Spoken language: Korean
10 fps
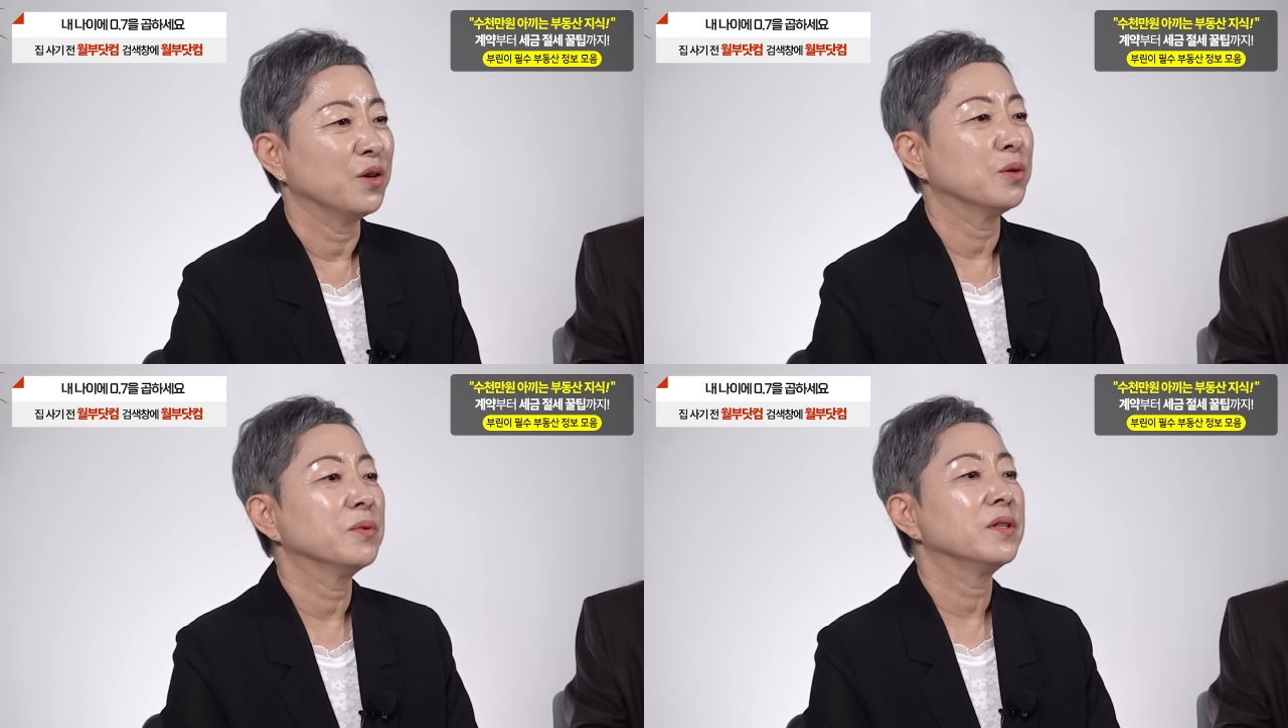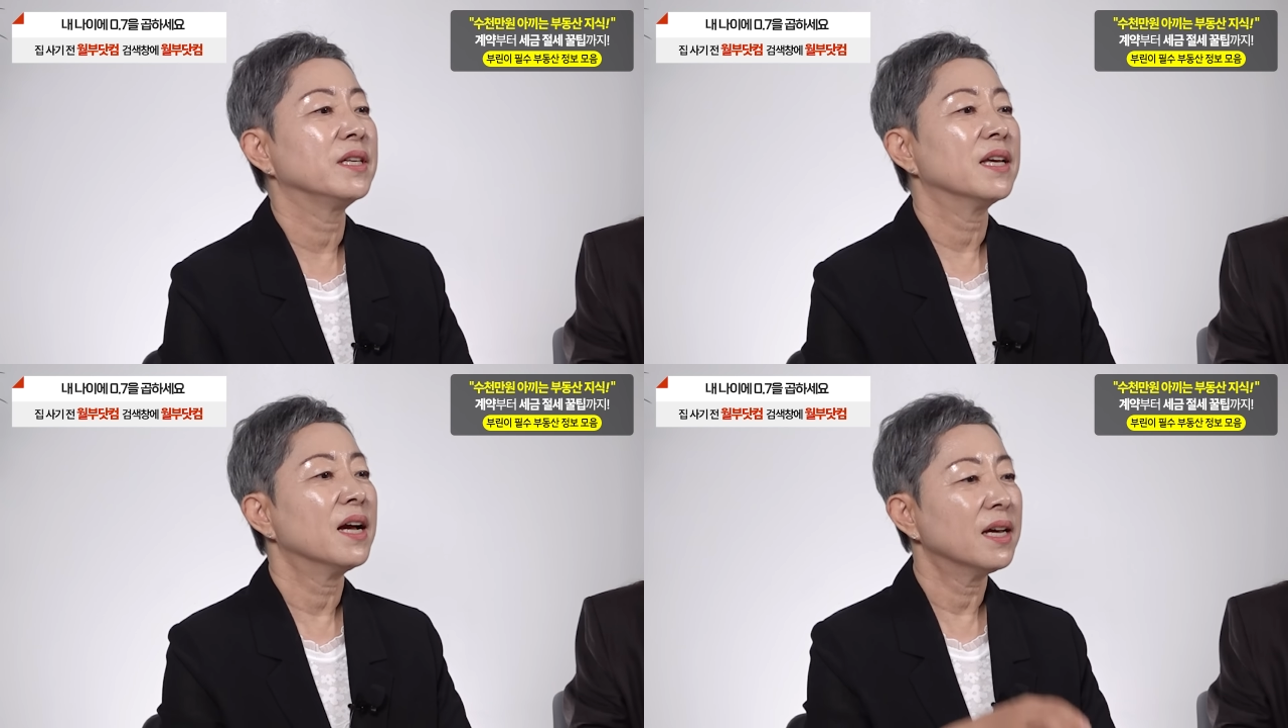음.
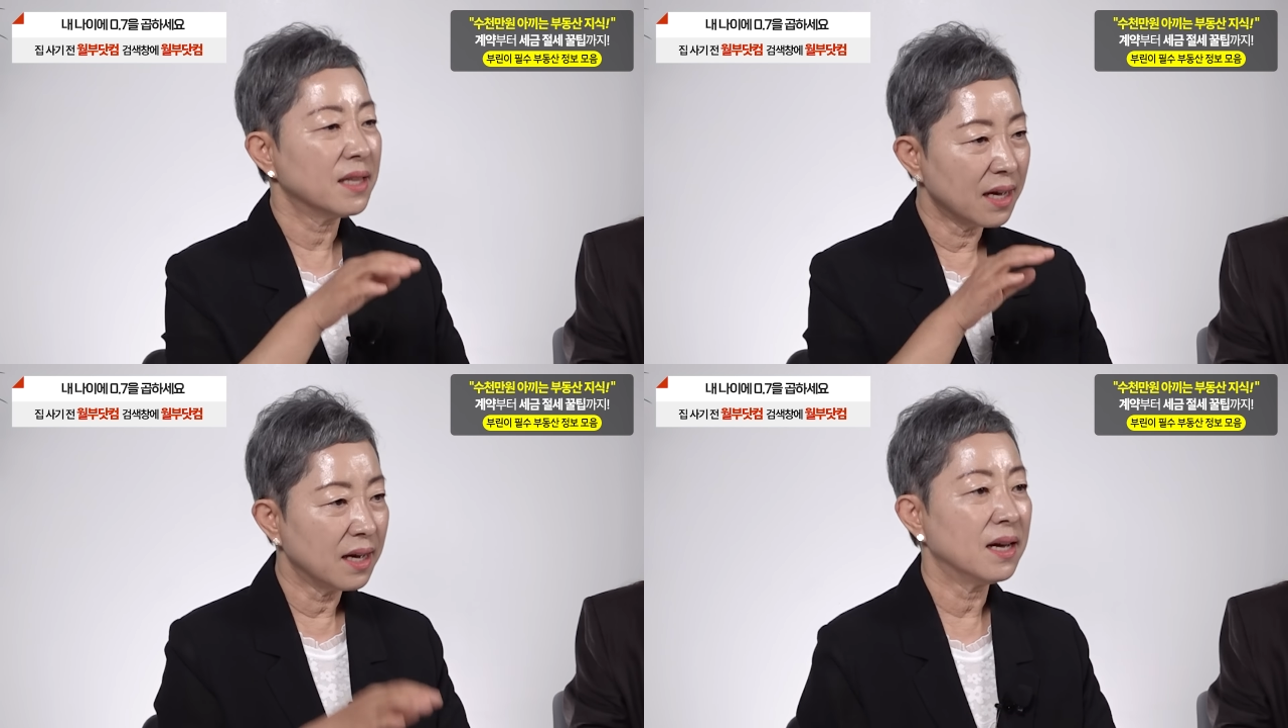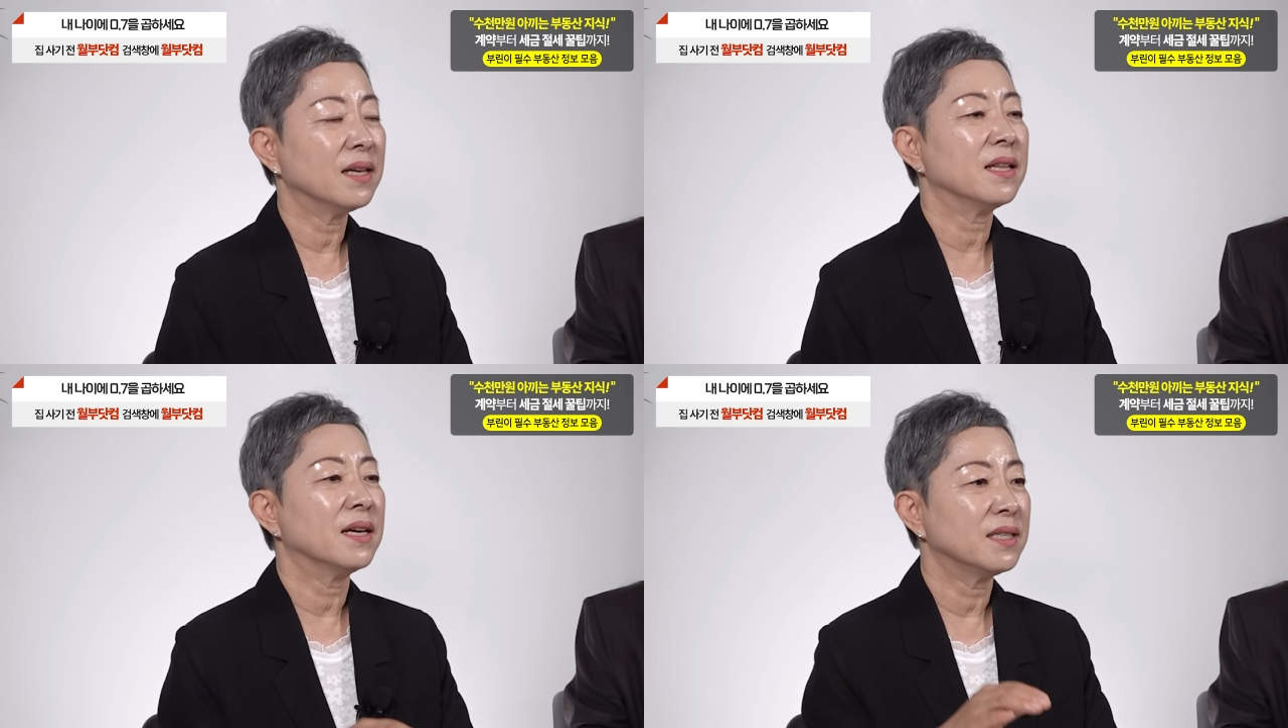여러분들이
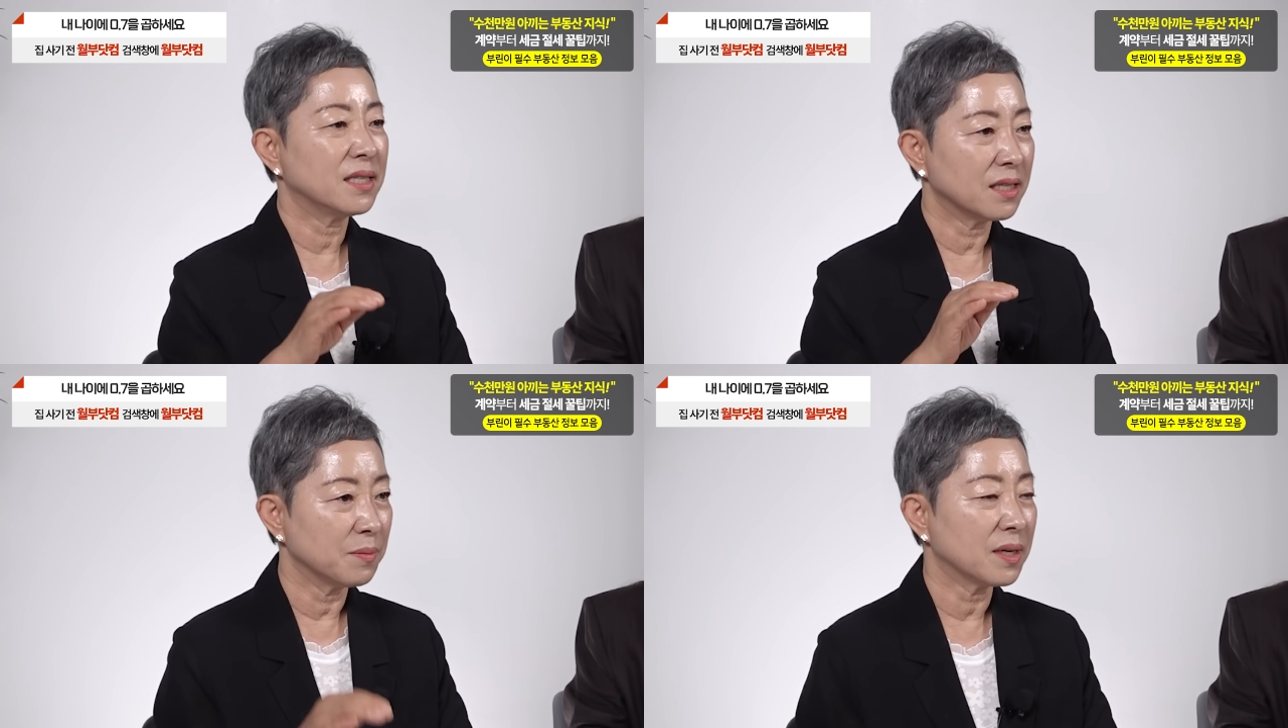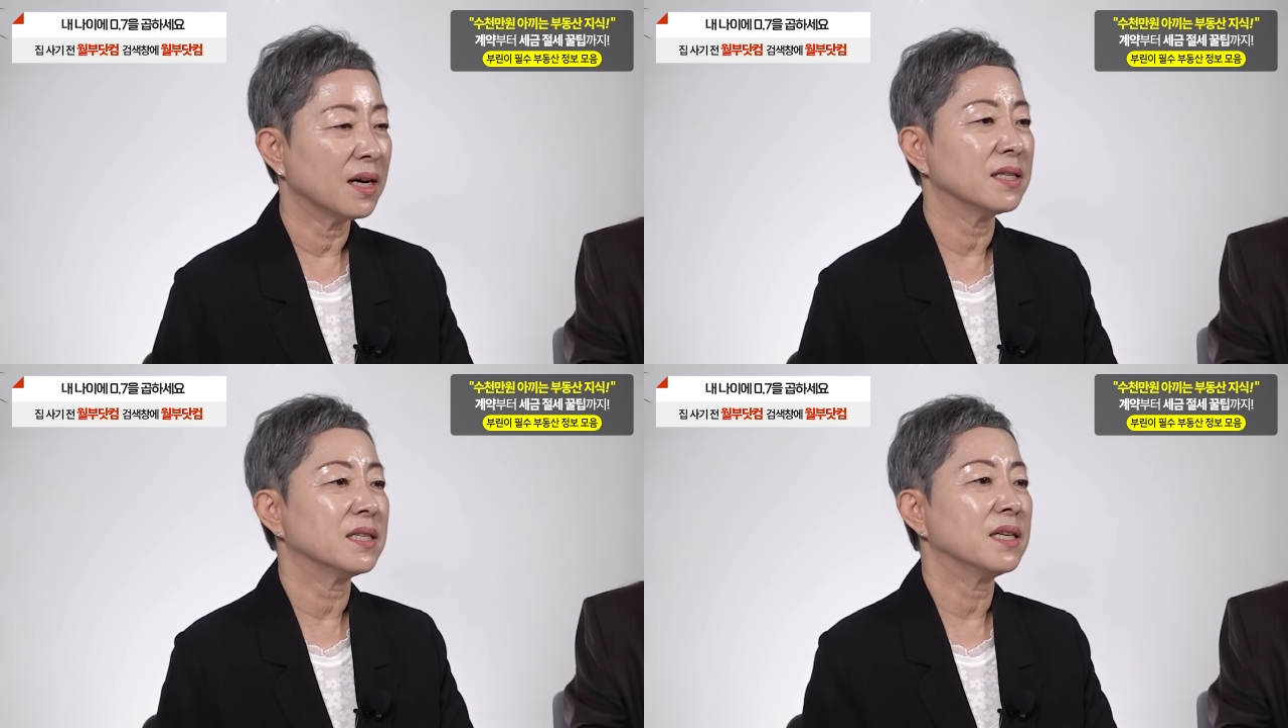하나하나
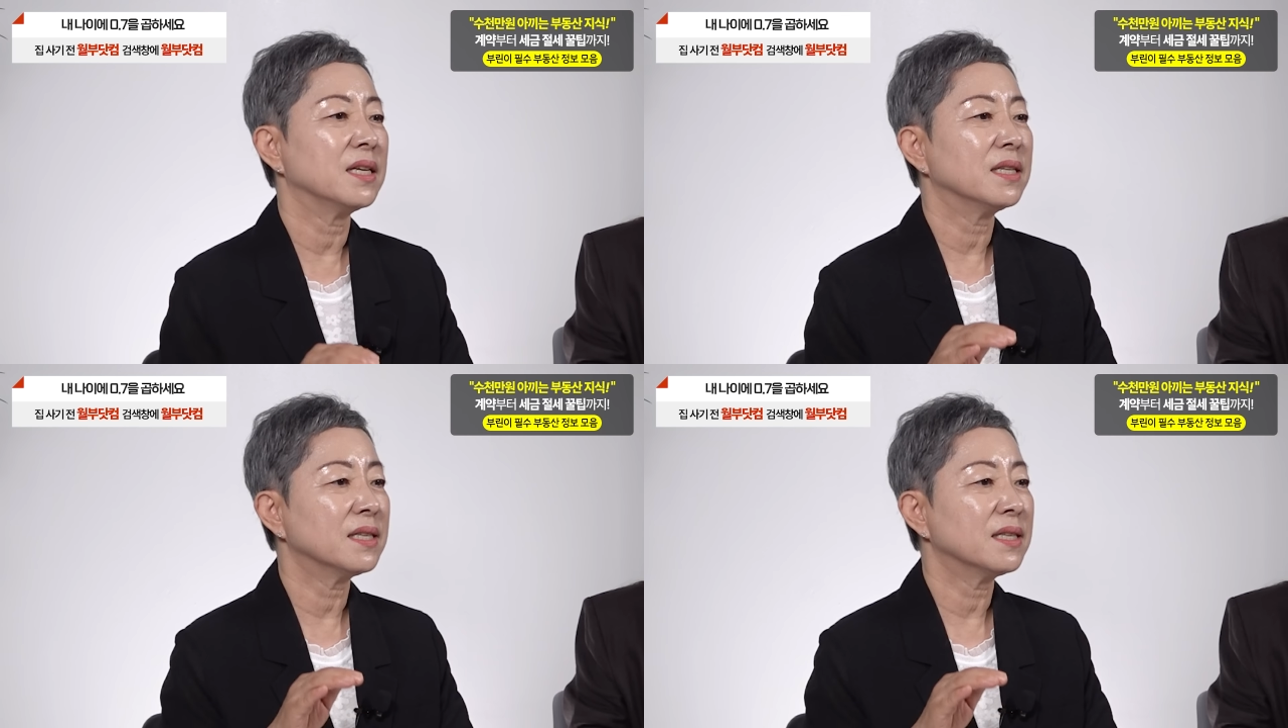지금까지